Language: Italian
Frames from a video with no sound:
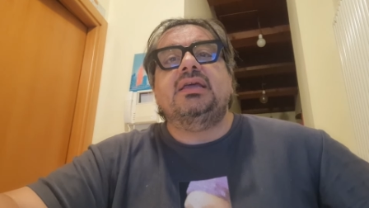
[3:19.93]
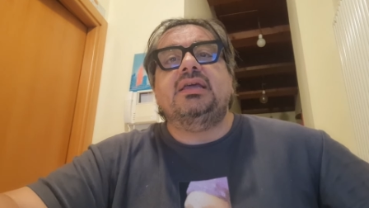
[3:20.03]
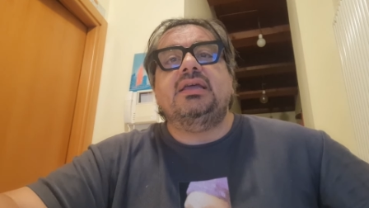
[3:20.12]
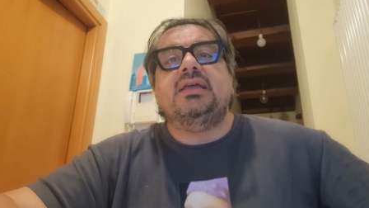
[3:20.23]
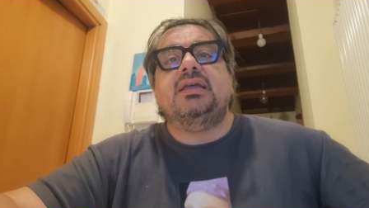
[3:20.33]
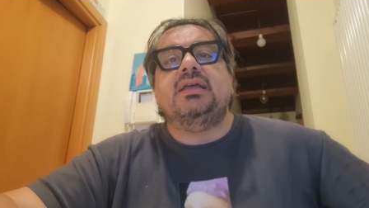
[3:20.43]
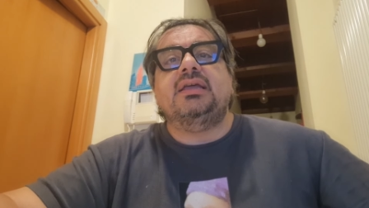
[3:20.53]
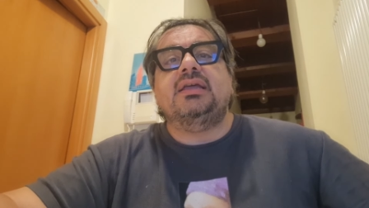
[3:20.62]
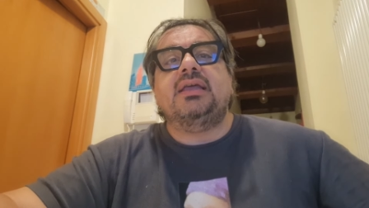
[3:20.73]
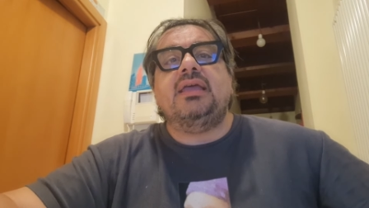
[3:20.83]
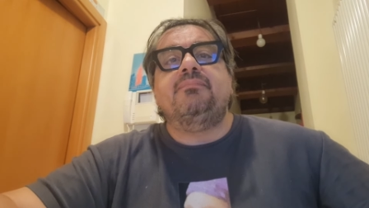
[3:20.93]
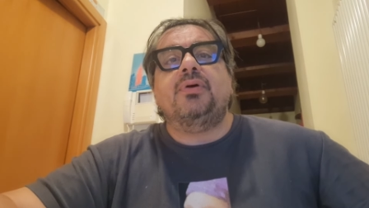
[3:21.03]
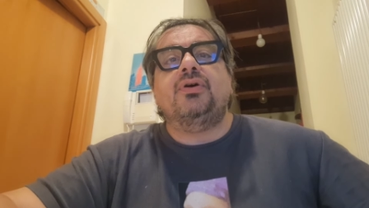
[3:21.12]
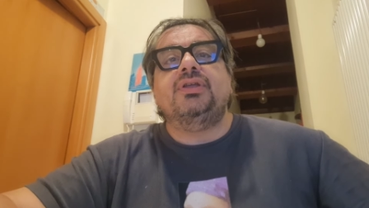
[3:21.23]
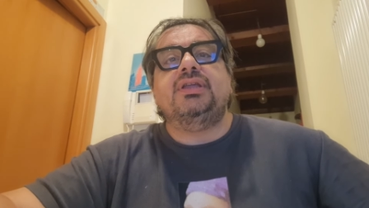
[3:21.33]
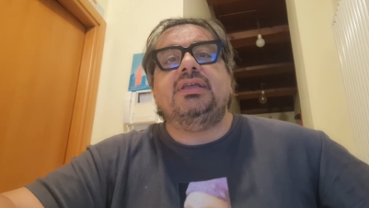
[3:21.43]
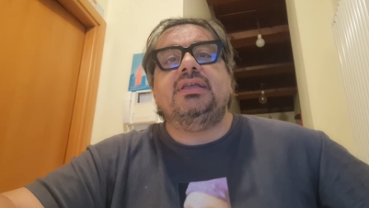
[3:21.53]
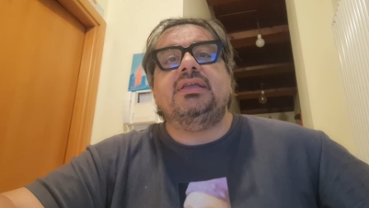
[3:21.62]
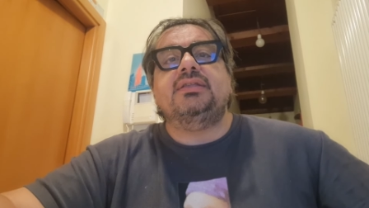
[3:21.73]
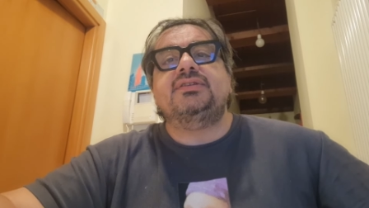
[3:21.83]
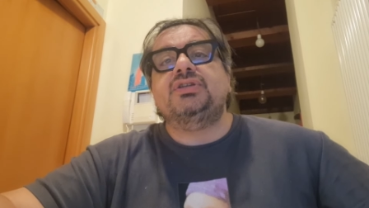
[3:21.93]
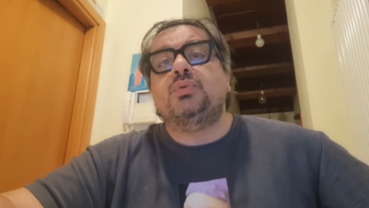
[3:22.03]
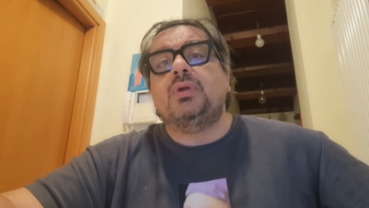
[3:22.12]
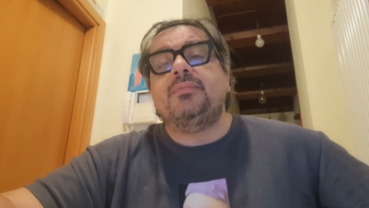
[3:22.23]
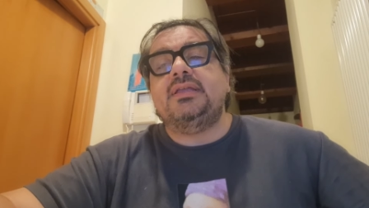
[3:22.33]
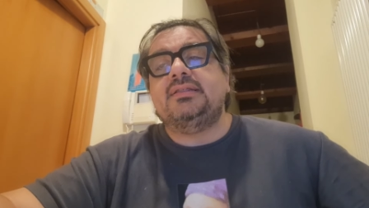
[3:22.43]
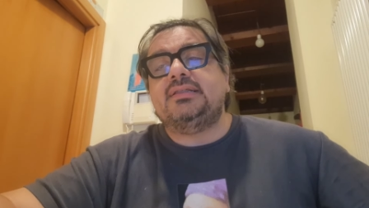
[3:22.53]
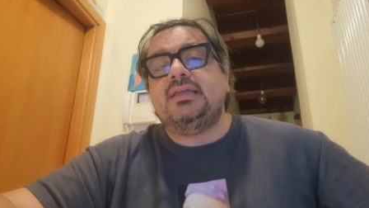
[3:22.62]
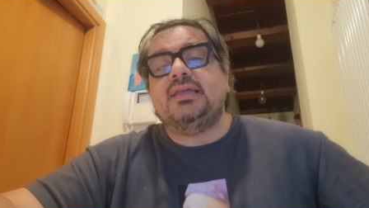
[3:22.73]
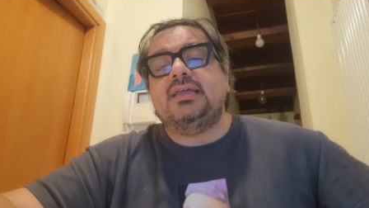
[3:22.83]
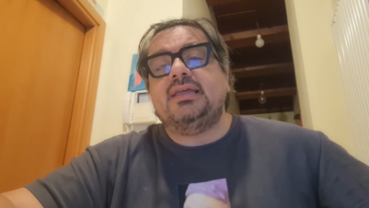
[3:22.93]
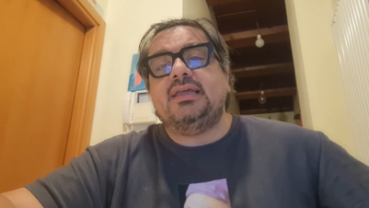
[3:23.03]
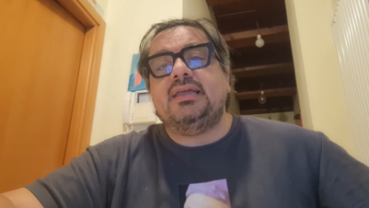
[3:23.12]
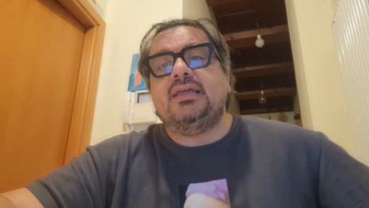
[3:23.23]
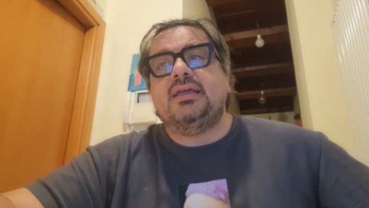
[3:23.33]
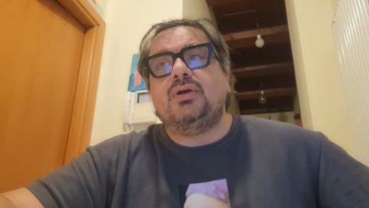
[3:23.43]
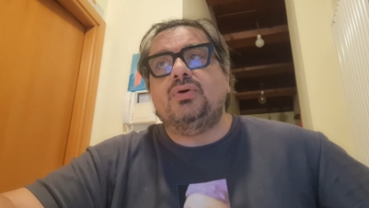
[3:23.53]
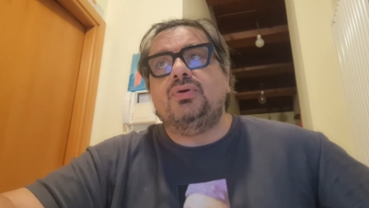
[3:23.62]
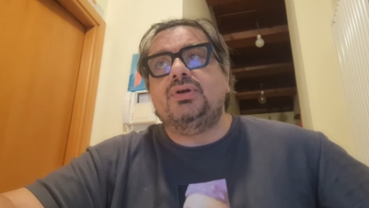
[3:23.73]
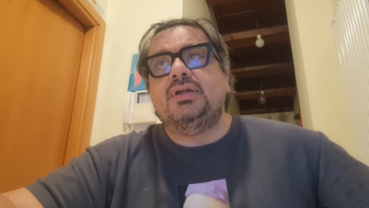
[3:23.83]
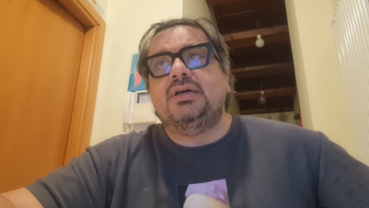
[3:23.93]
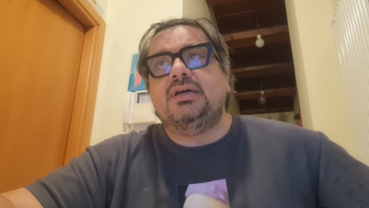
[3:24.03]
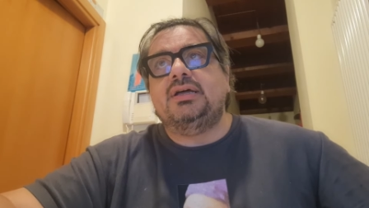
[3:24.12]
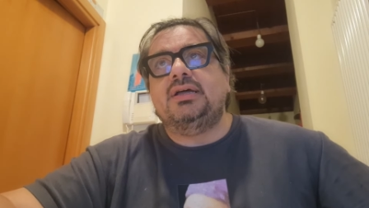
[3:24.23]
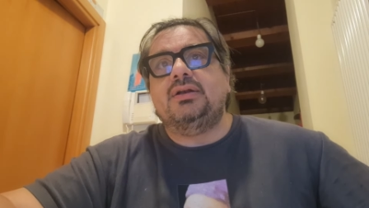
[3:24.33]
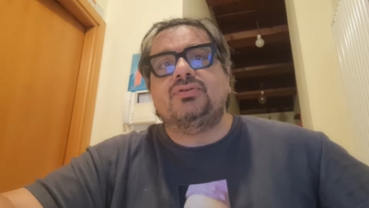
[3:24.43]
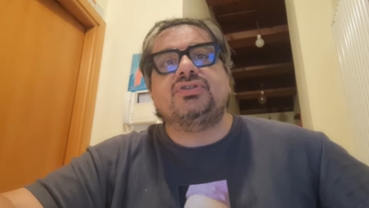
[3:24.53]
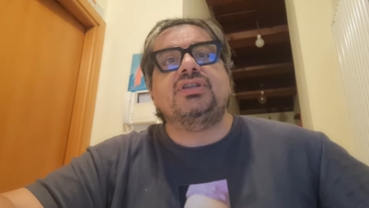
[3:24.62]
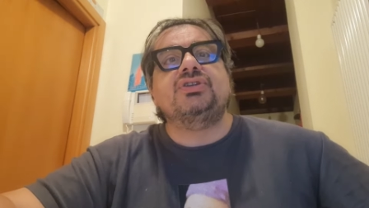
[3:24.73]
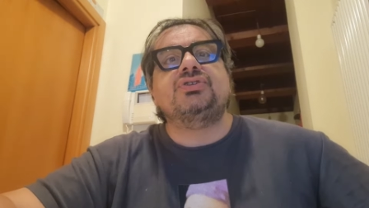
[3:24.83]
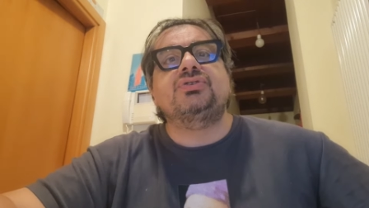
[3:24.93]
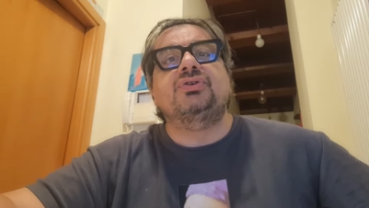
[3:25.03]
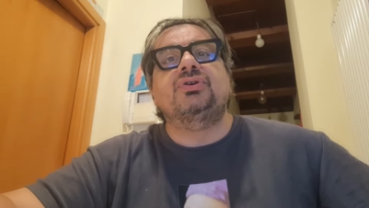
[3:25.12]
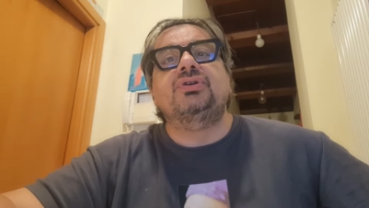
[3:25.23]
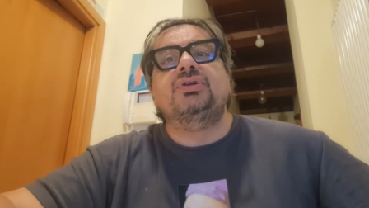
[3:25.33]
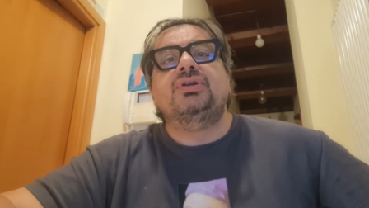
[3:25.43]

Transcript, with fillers: e, eh, e poi sicuramente con eh, lo stesso